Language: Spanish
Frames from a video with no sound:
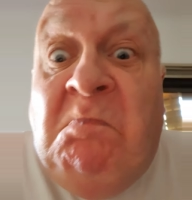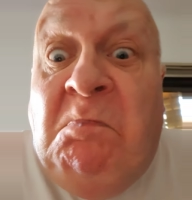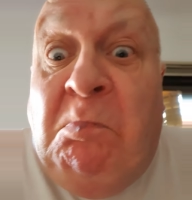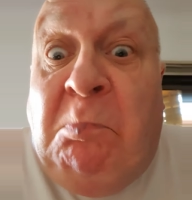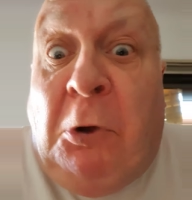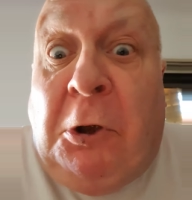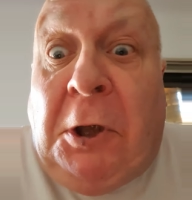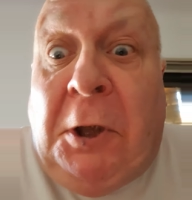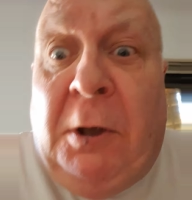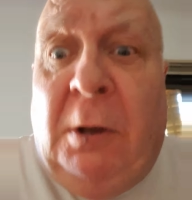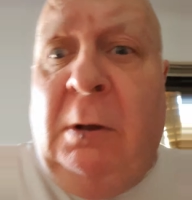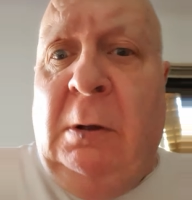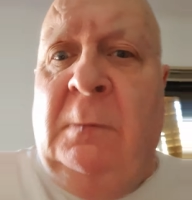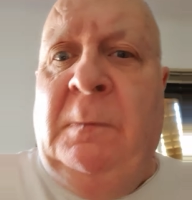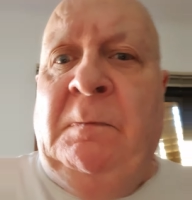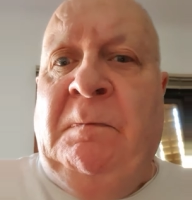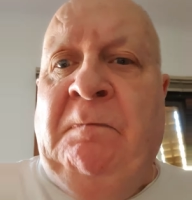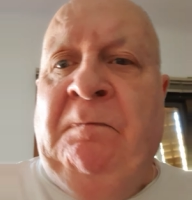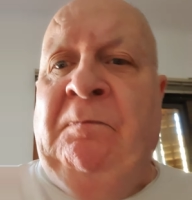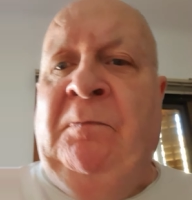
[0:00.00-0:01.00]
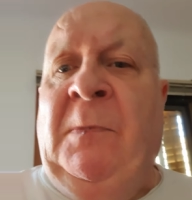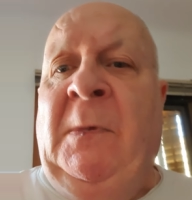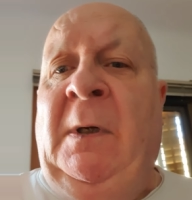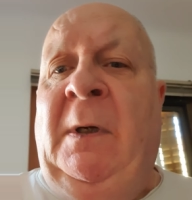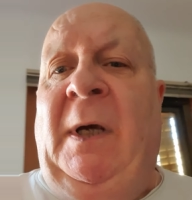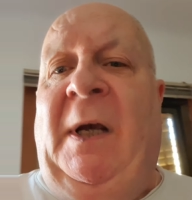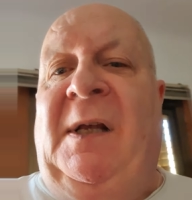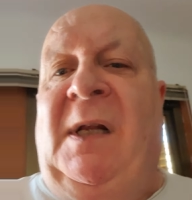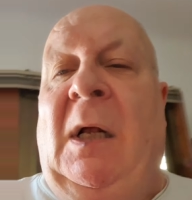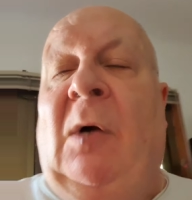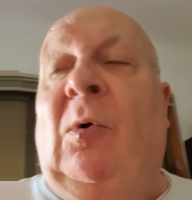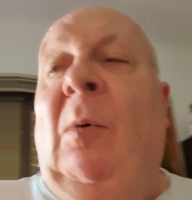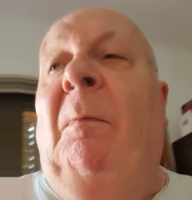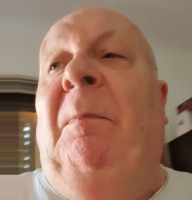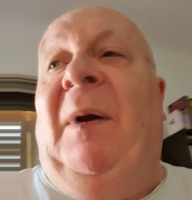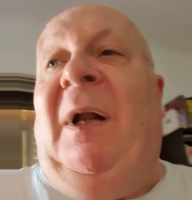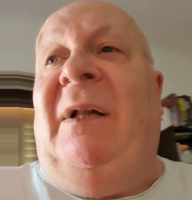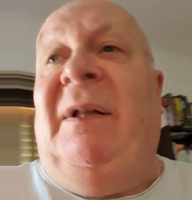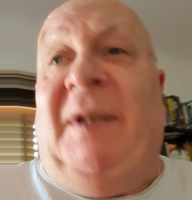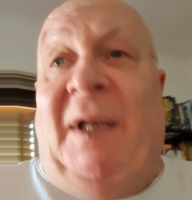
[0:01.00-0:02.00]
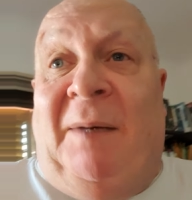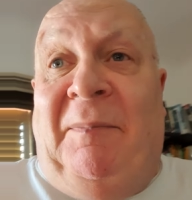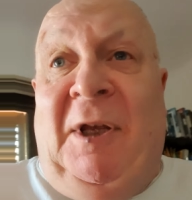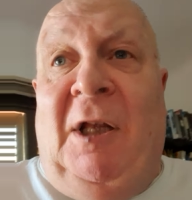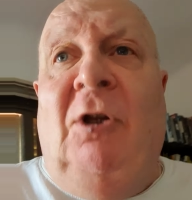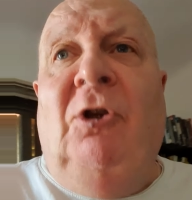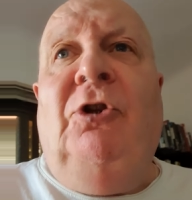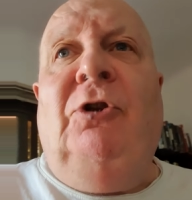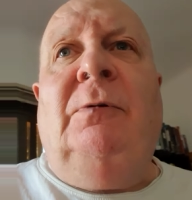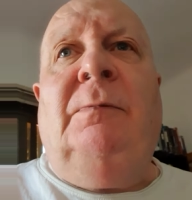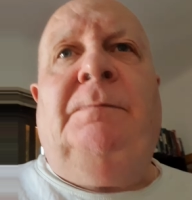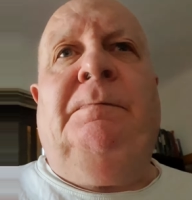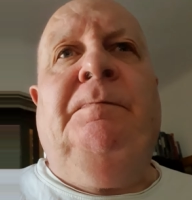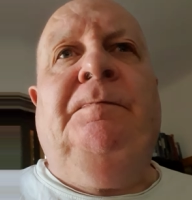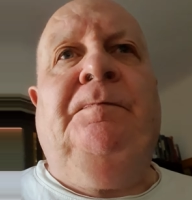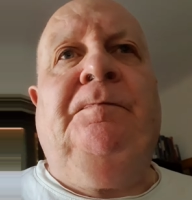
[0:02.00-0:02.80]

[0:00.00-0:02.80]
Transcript: ¿Por qué no? En algún planteamiento.